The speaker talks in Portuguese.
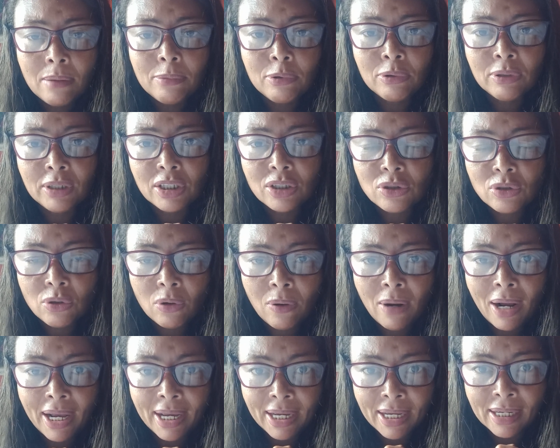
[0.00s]
Porque
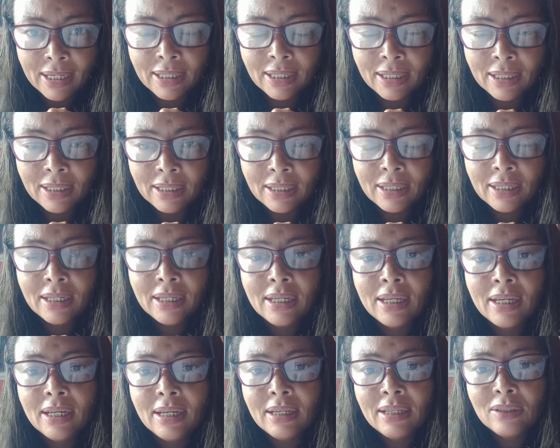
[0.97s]
só a Ele
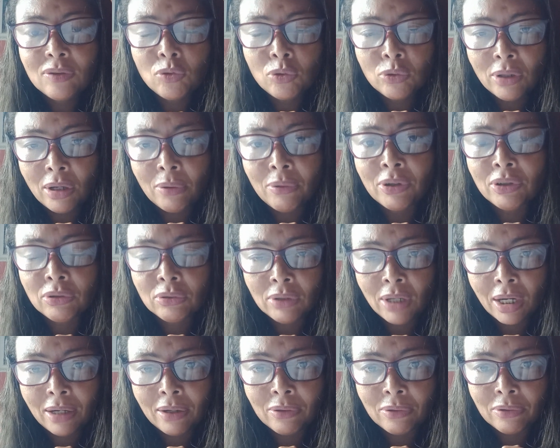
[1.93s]
toda a honra e
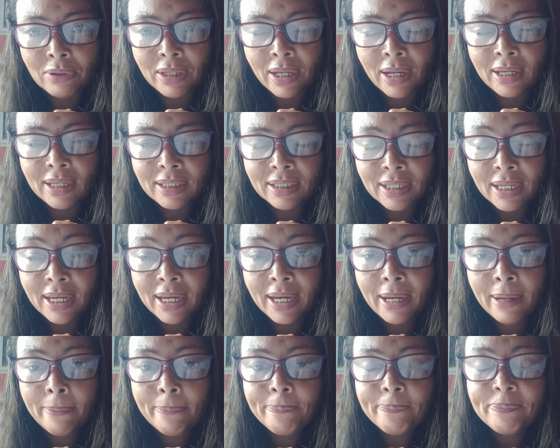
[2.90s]
toda a glória,
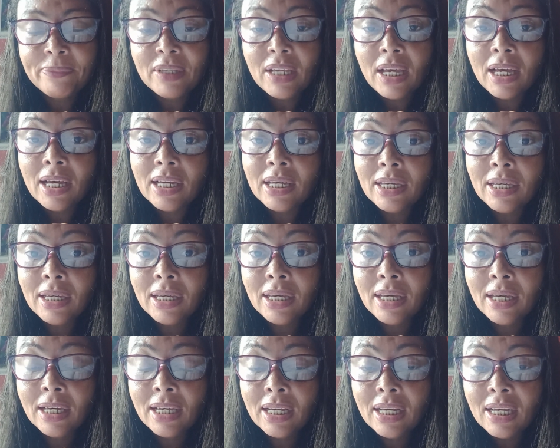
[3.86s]
né?
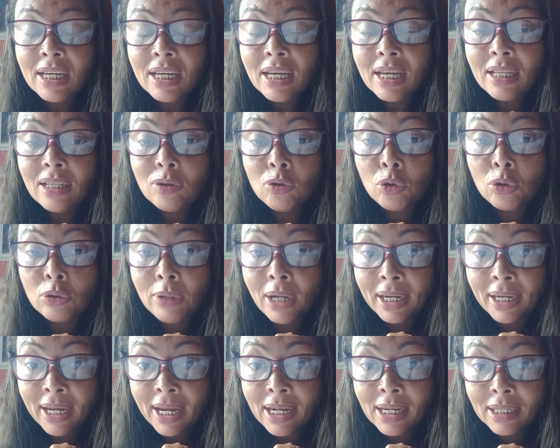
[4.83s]
E todo
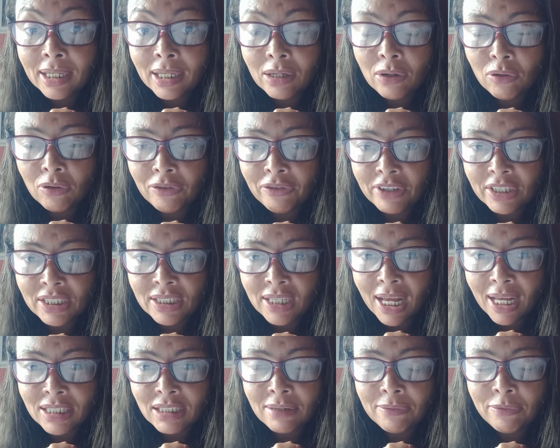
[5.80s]
aquele que
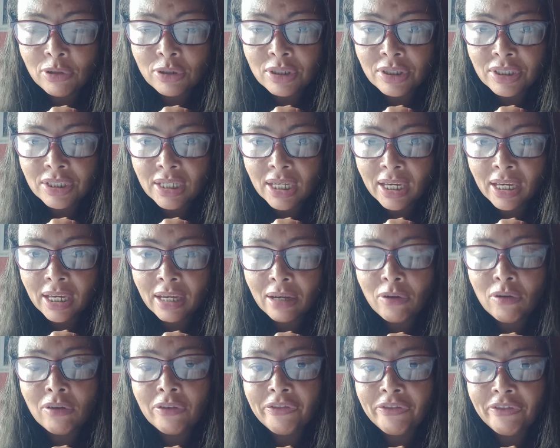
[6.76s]
confessar, se você
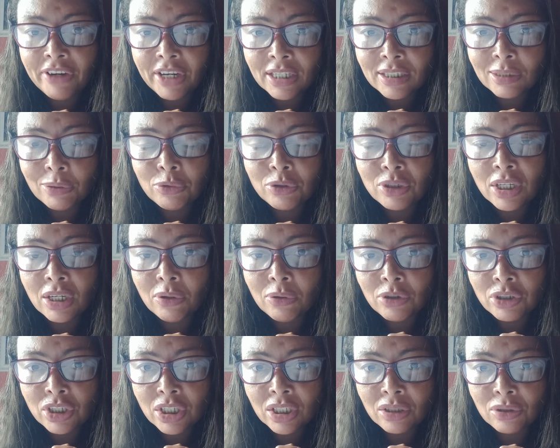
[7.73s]
confessa o
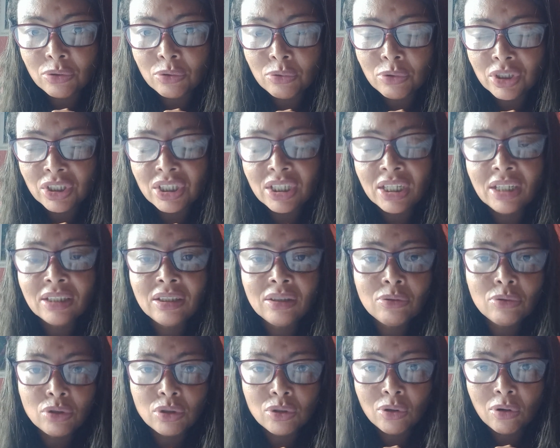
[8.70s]
Senhor Jesus diante
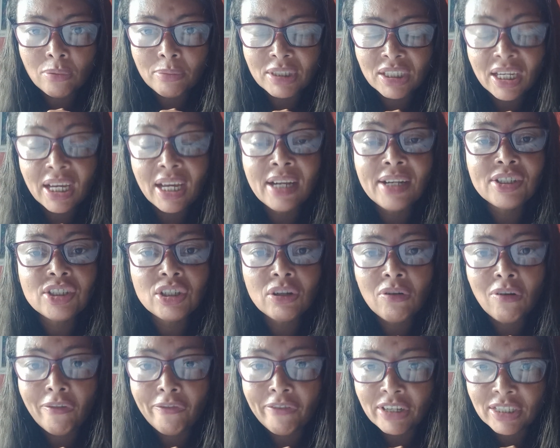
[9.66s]
dos homens, ele te
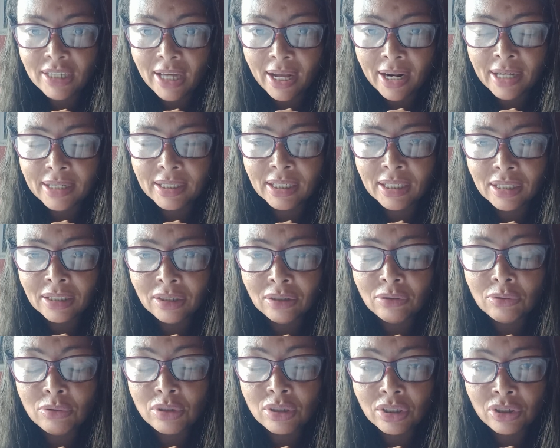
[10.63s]
confessará diante
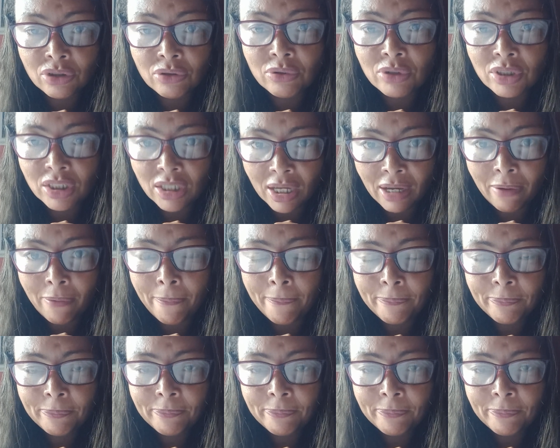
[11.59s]
dos anjos do céu